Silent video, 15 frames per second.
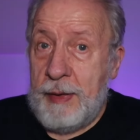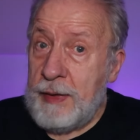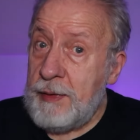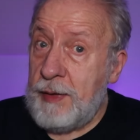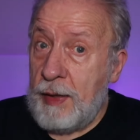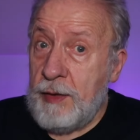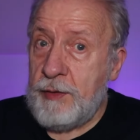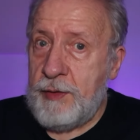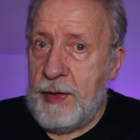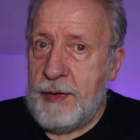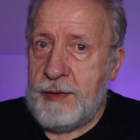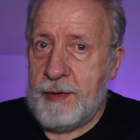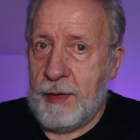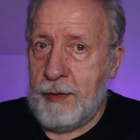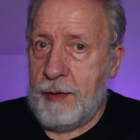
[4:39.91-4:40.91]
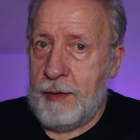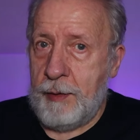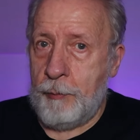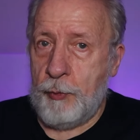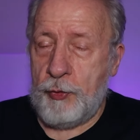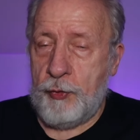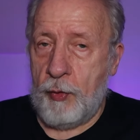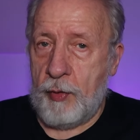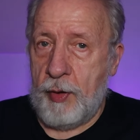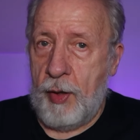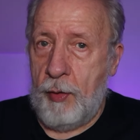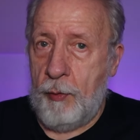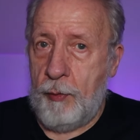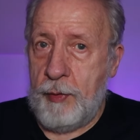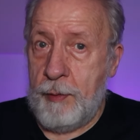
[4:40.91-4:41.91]
inteligência
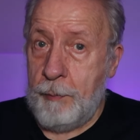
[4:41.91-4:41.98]
emocional